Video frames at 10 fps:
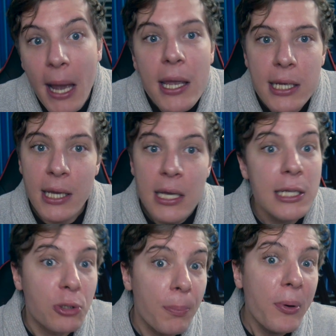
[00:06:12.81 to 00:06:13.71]
bah,
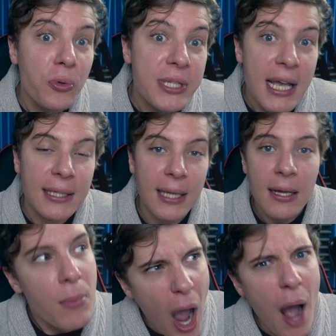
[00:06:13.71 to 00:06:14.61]
ils, sont bons certes,
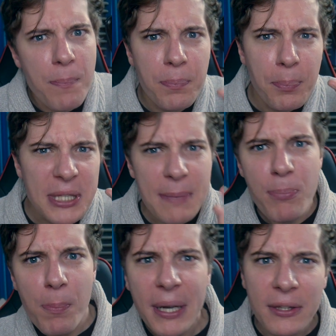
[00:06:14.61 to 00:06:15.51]
hein, mais un petit
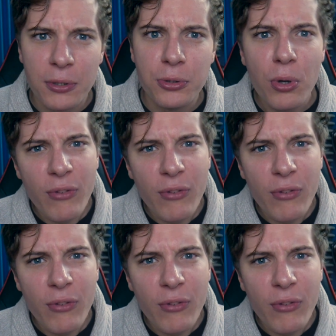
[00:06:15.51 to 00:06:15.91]
peu prétentieux,